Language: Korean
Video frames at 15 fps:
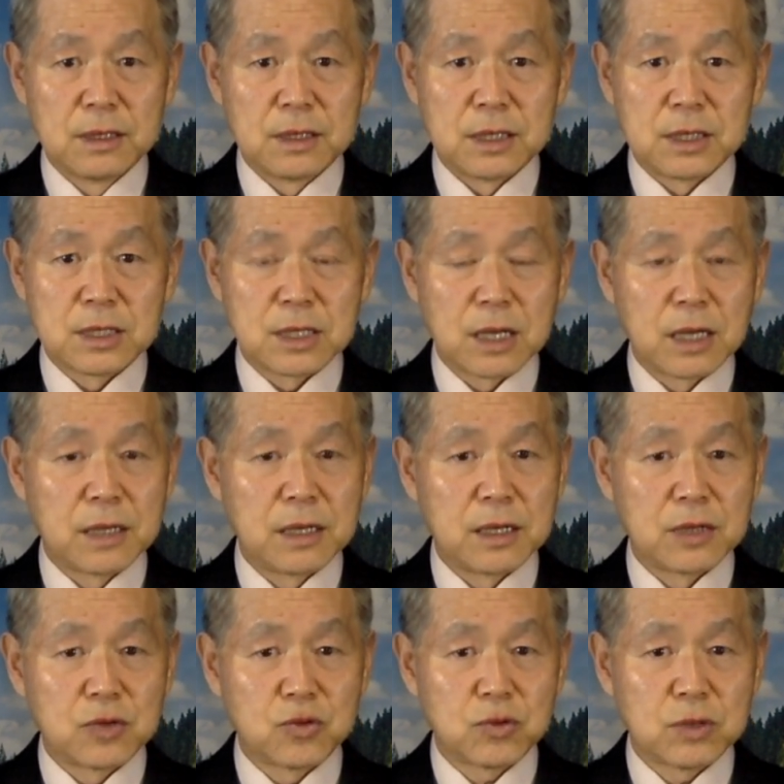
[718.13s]

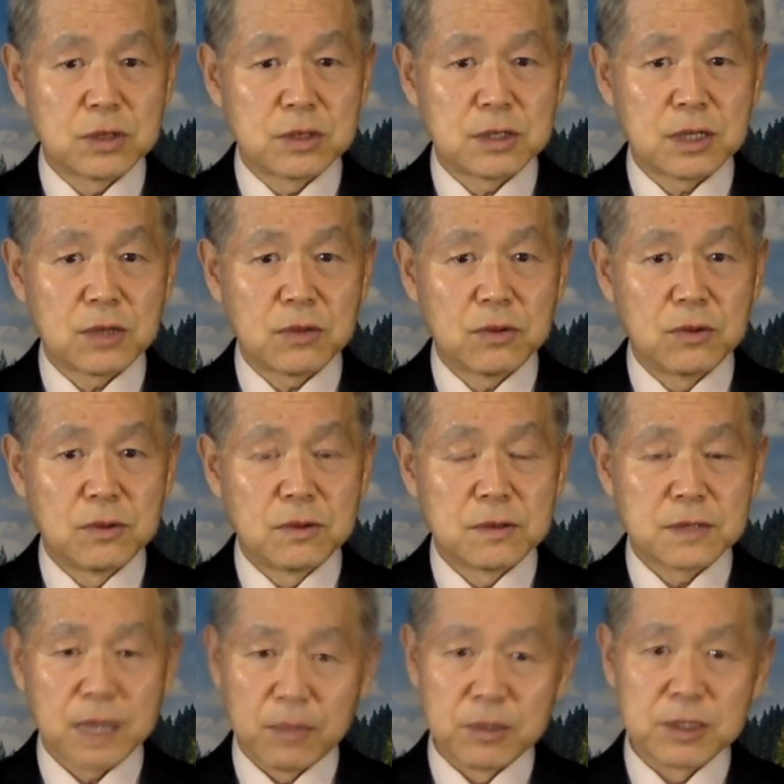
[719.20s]
이스라엘의 주권자로
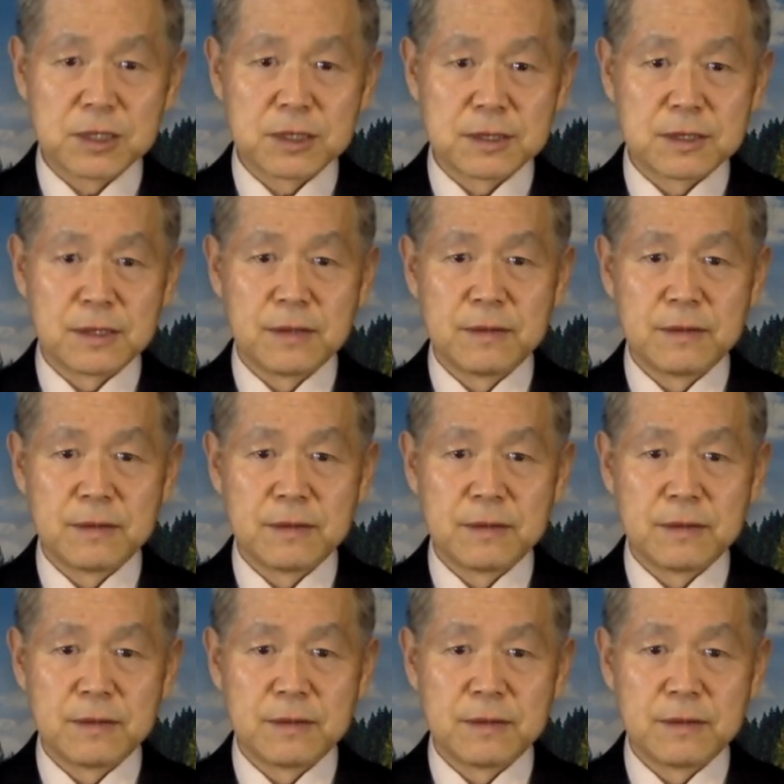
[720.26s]
삼으셨어요.